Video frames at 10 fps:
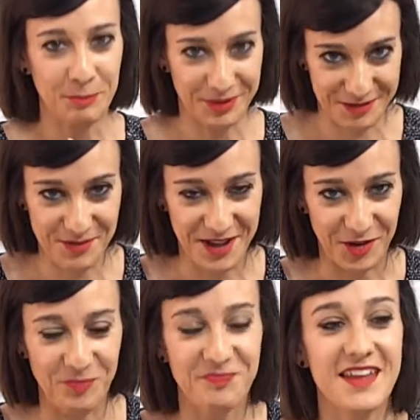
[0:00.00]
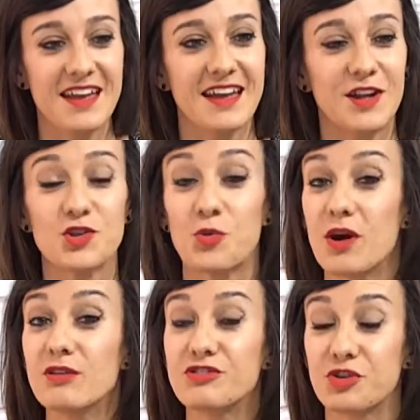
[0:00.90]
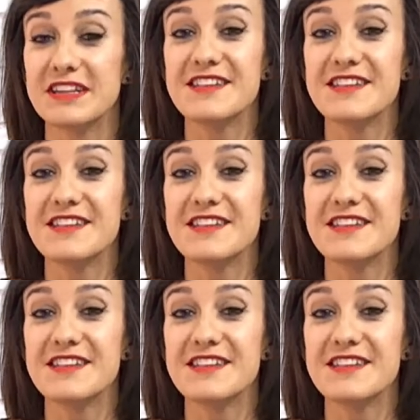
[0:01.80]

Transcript: primero los juegos son